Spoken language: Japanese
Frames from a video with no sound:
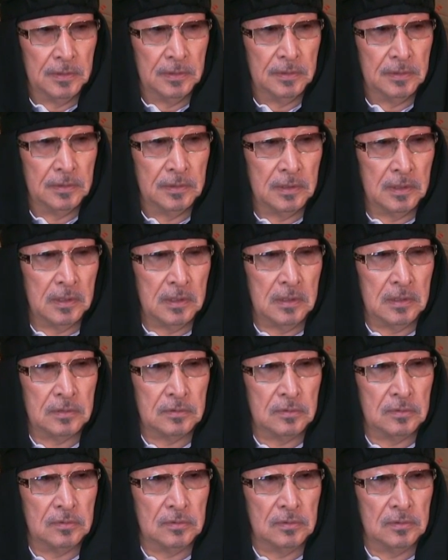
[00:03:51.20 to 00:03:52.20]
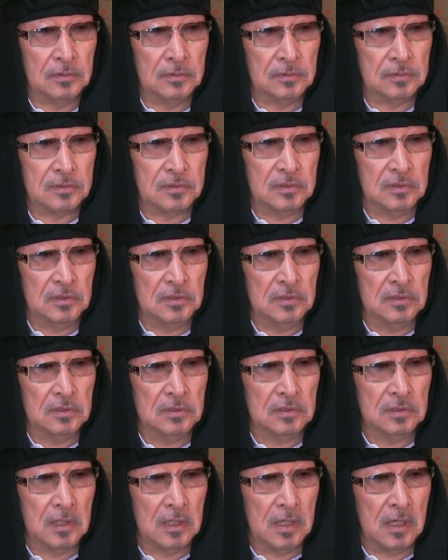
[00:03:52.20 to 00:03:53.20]
だからその知事
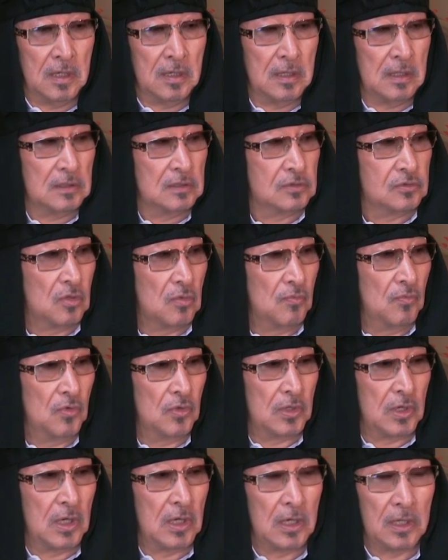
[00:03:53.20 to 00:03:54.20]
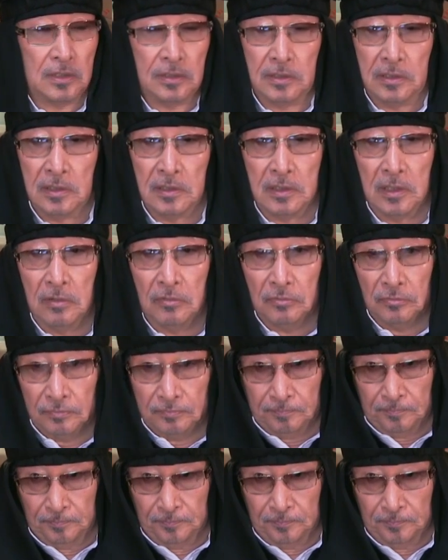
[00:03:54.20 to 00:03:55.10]
になれば人儲けができる、